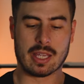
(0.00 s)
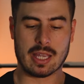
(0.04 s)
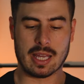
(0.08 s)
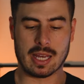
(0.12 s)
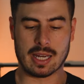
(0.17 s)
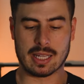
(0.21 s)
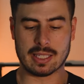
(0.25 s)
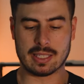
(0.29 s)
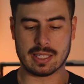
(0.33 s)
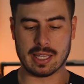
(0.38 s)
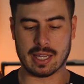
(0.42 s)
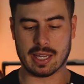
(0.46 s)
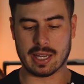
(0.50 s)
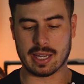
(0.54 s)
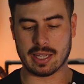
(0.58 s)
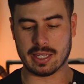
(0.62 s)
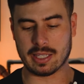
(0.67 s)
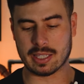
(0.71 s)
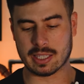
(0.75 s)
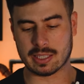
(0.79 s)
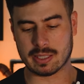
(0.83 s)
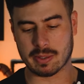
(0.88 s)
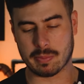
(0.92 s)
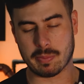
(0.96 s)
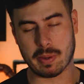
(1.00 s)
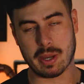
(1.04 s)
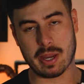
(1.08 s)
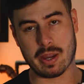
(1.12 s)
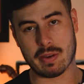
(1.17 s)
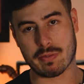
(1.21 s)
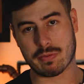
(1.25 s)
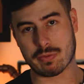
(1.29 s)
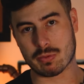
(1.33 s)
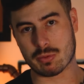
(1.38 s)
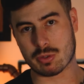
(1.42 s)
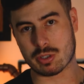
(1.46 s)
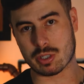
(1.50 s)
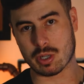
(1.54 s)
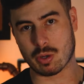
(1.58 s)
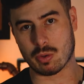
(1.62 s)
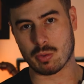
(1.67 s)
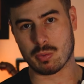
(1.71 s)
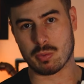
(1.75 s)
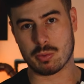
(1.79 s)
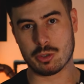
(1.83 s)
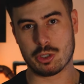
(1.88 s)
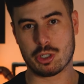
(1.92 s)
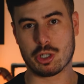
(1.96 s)
E ela tem ainda também a
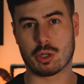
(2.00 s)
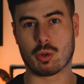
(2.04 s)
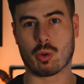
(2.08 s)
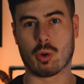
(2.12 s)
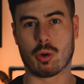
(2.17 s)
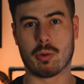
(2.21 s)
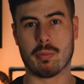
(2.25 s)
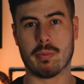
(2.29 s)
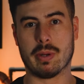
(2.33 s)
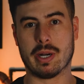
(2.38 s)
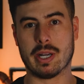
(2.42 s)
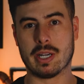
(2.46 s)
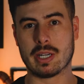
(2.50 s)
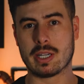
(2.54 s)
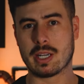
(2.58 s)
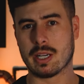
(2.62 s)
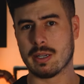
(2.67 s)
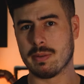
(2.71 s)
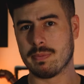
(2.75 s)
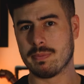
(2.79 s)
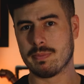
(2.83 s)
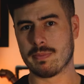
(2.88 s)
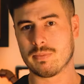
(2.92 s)
função de cor branca,